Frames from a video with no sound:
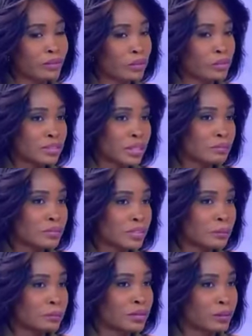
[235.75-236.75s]
temos então? sempre que
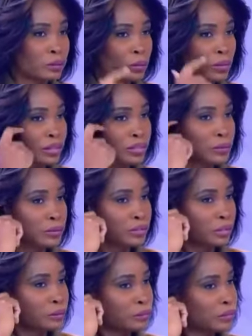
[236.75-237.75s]
atuar na situação
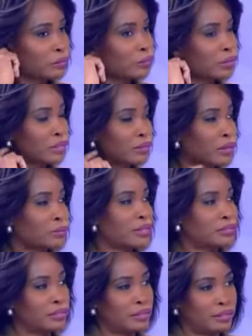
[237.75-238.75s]
do critério da
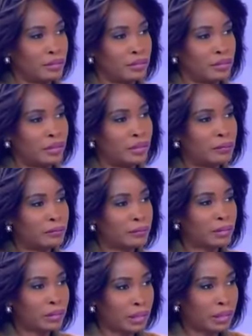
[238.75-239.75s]
cidadania. Eh, eh,
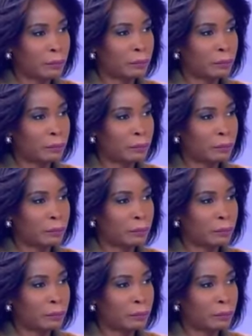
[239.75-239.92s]
claramente